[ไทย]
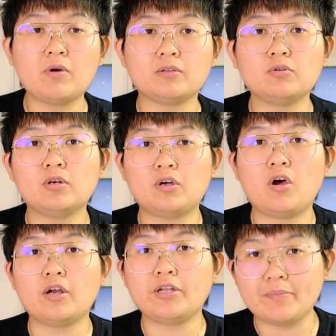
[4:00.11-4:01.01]
วกว่าตัว
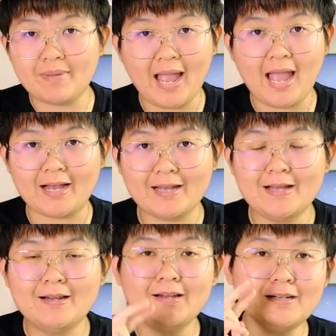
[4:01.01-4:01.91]
ก่อนๆเยอะมาก
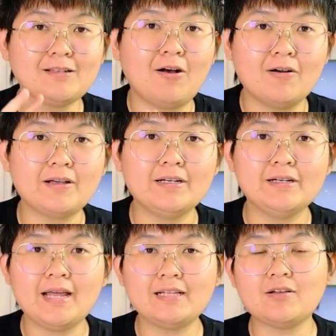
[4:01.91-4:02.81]
เรื่องที่2คือ
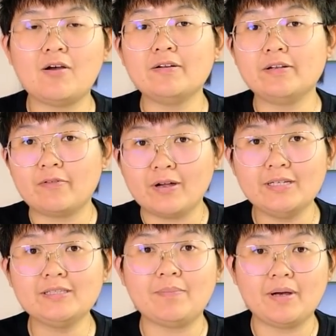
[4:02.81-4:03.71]
หน้าจอ
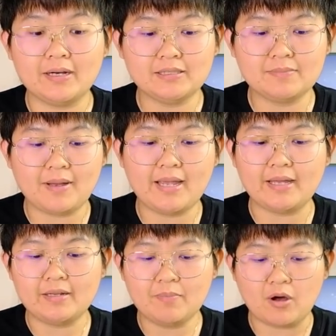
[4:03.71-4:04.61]
120Hz ใช่ไหมอ
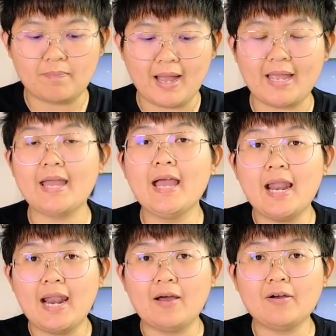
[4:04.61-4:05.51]
ย่างที่บอกไป
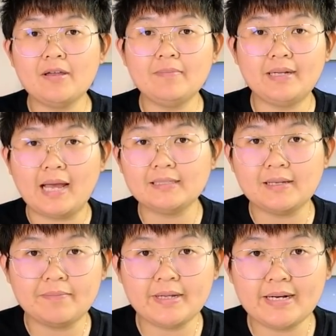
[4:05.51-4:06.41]
แล้วก็ยังมี Touch
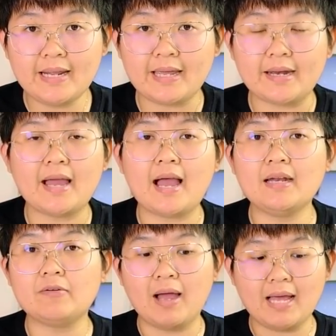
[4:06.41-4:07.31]
Sampling Rate นะคะ
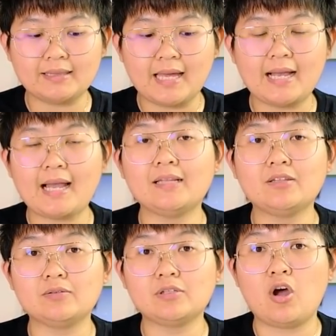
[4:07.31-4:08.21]
หรือว่าอัตราการต
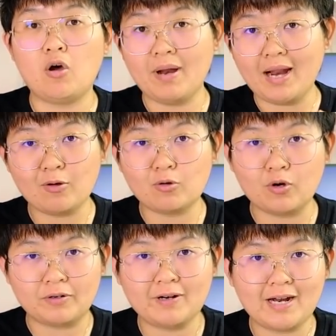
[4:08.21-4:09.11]
อบสนองเวลาเราก
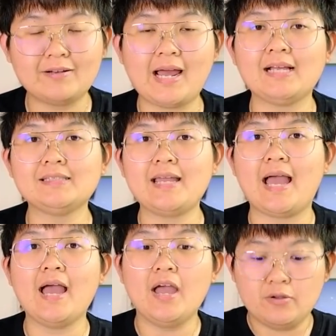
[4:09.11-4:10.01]
ดเวลาทัชเนี่ย
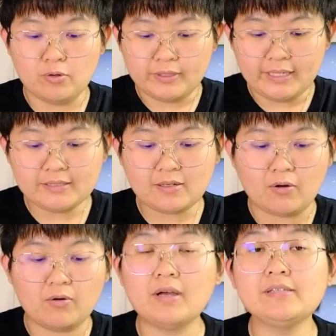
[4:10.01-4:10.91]
อยู่ที่
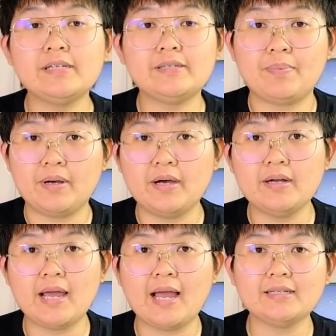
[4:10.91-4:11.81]
240Hz
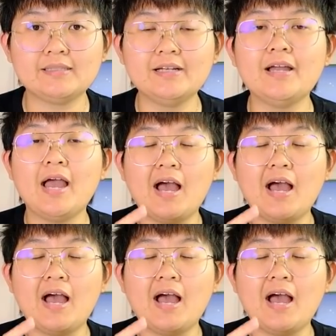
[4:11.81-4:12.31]
นะคะซึ่ง